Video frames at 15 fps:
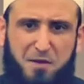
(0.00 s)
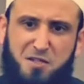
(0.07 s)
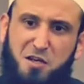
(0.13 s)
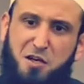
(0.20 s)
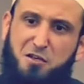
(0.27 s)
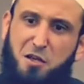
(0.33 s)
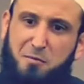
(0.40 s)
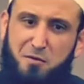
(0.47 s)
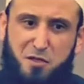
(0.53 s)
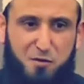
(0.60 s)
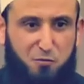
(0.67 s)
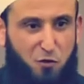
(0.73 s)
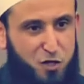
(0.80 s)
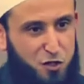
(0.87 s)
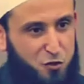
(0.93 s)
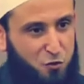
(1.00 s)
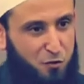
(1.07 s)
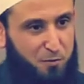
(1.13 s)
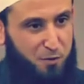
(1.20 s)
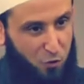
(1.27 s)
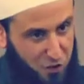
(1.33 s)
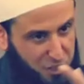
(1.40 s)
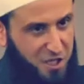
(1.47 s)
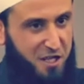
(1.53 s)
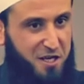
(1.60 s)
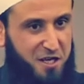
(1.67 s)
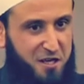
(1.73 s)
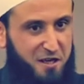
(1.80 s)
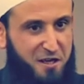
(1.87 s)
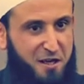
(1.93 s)
ما بصح تعبس بوشه
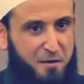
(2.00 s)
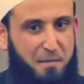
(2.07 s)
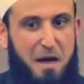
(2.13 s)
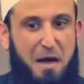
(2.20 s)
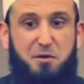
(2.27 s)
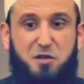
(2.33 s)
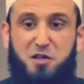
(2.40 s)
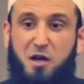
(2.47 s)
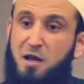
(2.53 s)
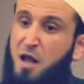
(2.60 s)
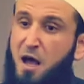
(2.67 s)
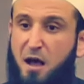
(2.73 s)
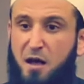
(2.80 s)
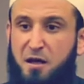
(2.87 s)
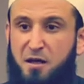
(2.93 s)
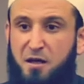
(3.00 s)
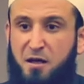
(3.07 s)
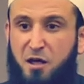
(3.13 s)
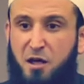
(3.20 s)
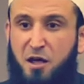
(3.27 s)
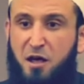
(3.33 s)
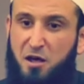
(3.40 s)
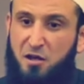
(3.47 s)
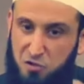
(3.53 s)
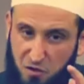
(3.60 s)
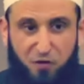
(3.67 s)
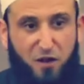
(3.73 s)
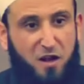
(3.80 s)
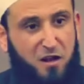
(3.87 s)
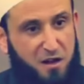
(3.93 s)
بوجهه ما بصح لا
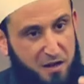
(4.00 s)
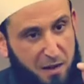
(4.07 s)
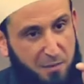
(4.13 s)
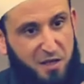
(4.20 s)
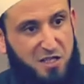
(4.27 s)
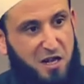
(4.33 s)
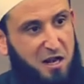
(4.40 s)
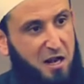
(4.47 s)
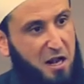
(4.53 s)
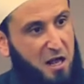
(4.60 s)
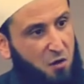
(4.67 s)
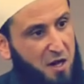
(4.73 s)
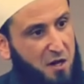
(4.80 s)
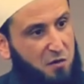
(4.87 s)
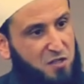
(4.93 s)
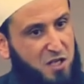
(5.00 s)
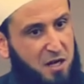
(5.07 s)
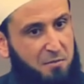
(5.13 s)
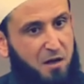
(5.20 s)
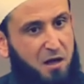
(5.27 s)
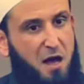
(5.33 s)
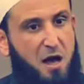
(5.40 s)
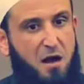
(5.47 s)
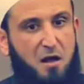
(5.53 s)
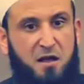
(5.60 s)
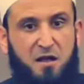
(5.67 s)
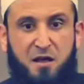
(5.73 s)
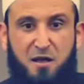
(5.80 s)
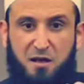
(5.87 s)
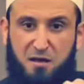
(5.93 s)
الطفل النبي صلى الله عليه وسلم
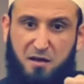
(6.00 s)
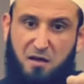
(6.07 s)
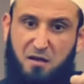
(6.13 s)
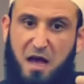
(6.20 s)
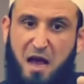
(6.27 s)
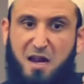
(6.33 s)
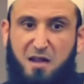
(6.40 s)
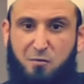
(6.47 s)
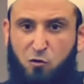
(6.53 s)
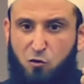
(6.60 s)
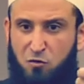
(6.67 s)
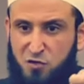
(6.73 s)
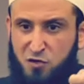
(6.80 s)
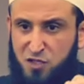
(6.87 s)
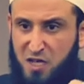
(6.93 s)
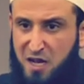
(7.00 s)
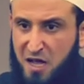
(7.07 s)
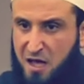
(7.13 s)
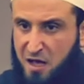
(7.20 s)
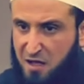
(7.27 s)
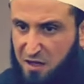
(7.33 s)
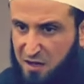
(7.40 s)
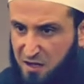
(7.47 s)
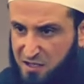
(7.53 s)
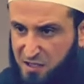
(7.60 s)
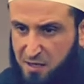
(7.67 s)
قال آه، علموهم الصلاة